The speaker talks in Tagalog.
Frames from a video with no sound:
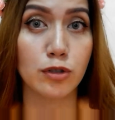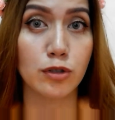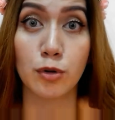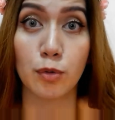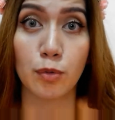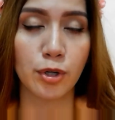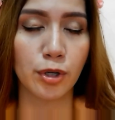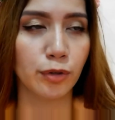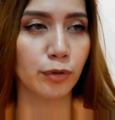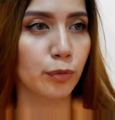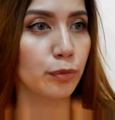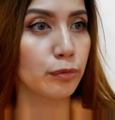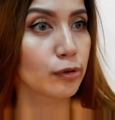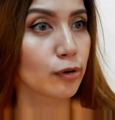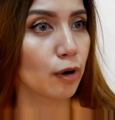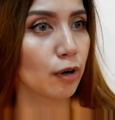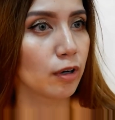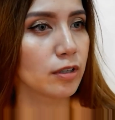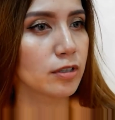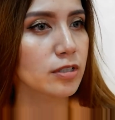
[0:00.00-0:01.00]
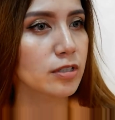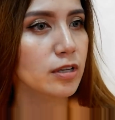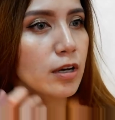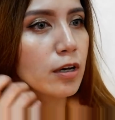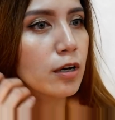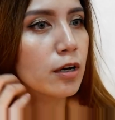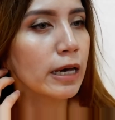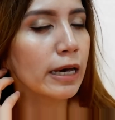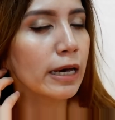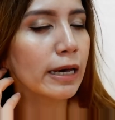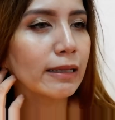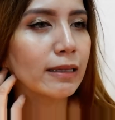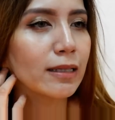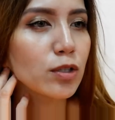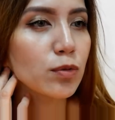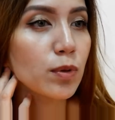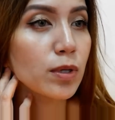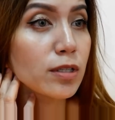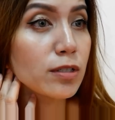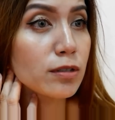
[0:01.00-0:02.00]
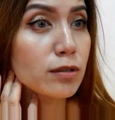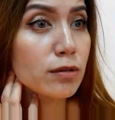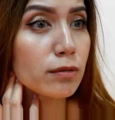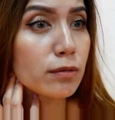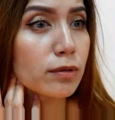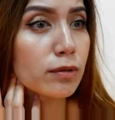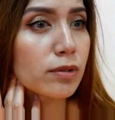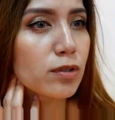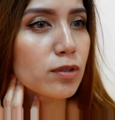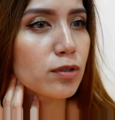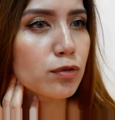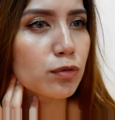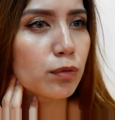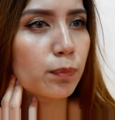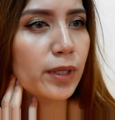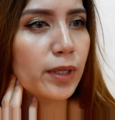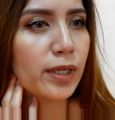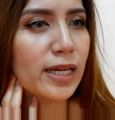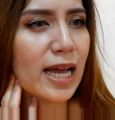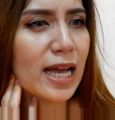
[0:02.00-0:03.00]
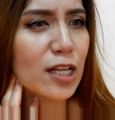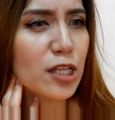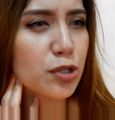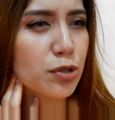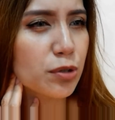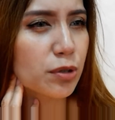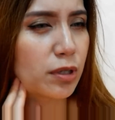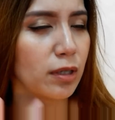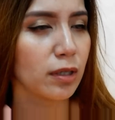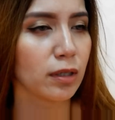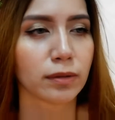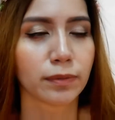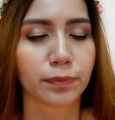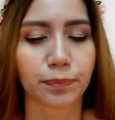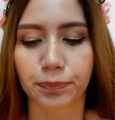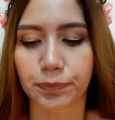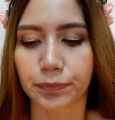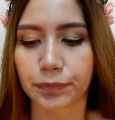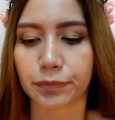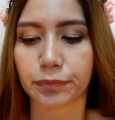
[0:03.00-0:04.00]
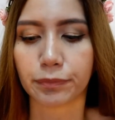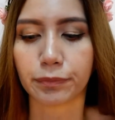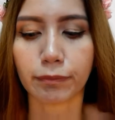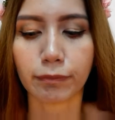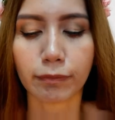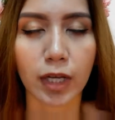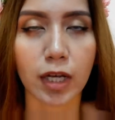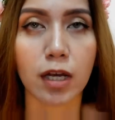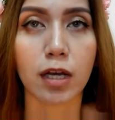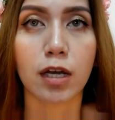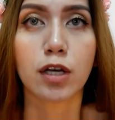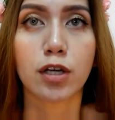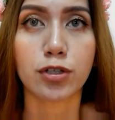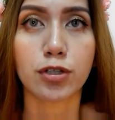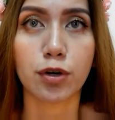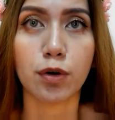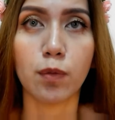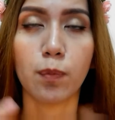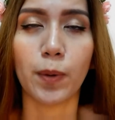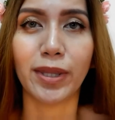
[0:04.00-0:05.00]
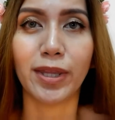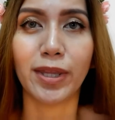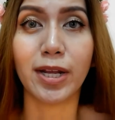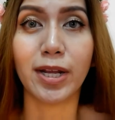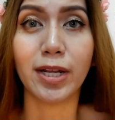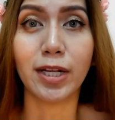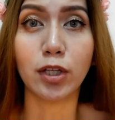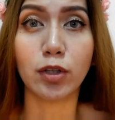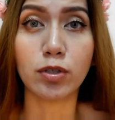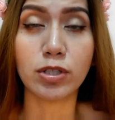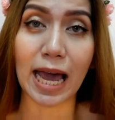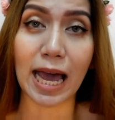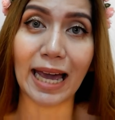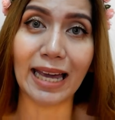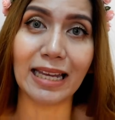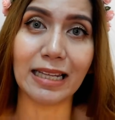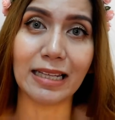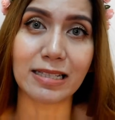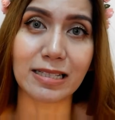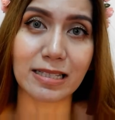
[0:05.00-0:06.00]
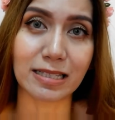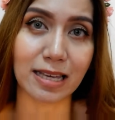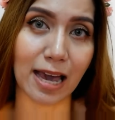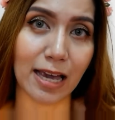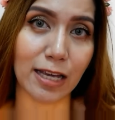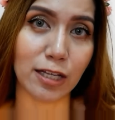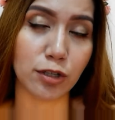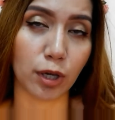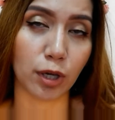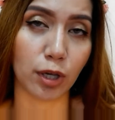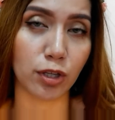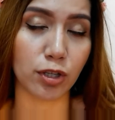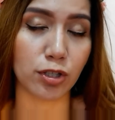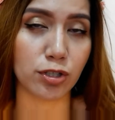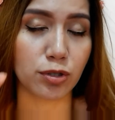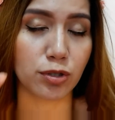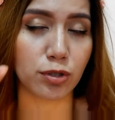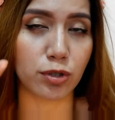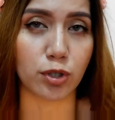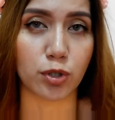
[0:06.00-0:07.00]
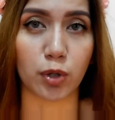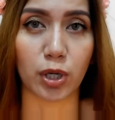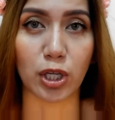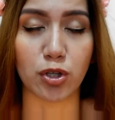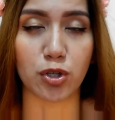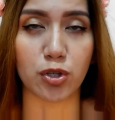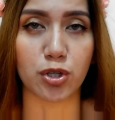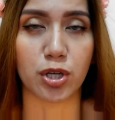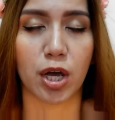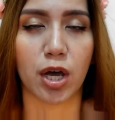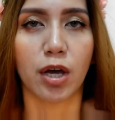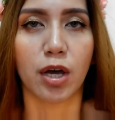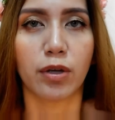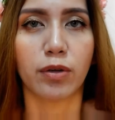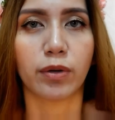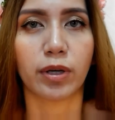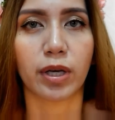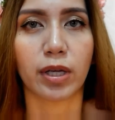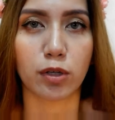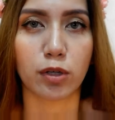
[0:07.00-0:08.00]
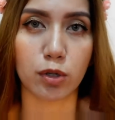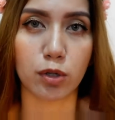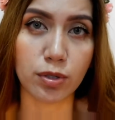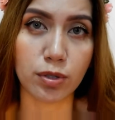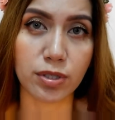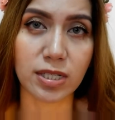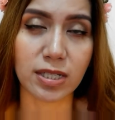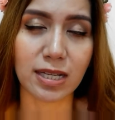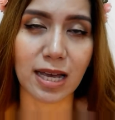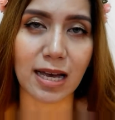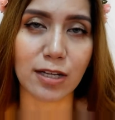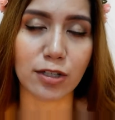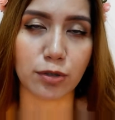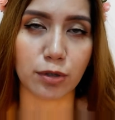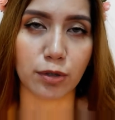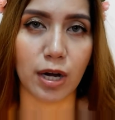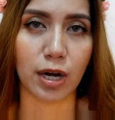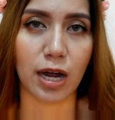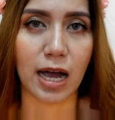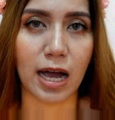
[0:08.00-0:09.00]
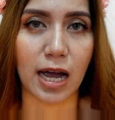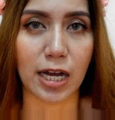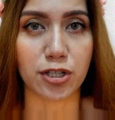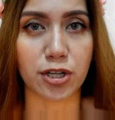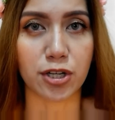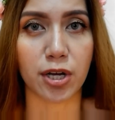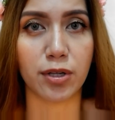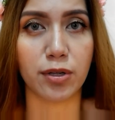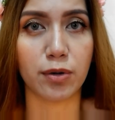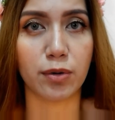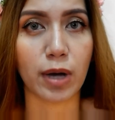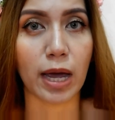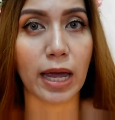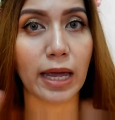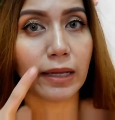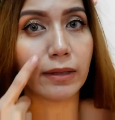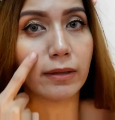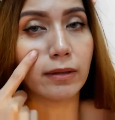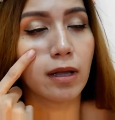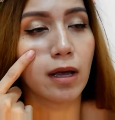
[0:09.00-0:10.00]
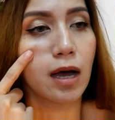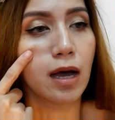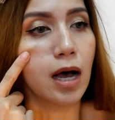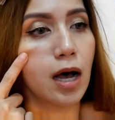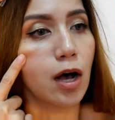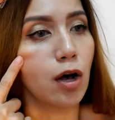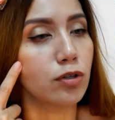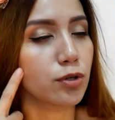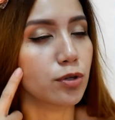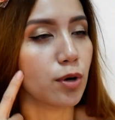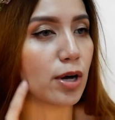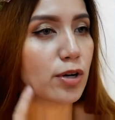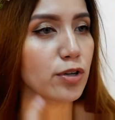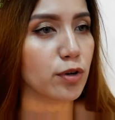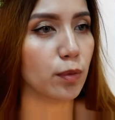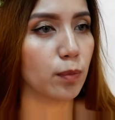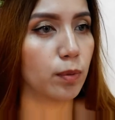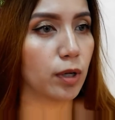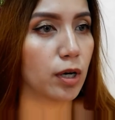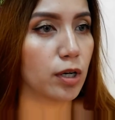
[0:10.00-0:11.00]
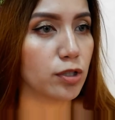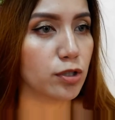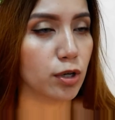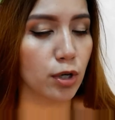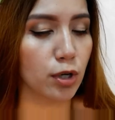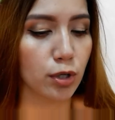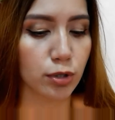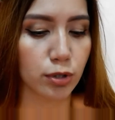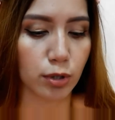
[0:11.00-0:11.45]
Gusto ko ng nude colors. And this one is super natural. So, pwede rin ito sa eyelids, guys. You can use, you can use, you can use it as your eyeshadow and also as your blush.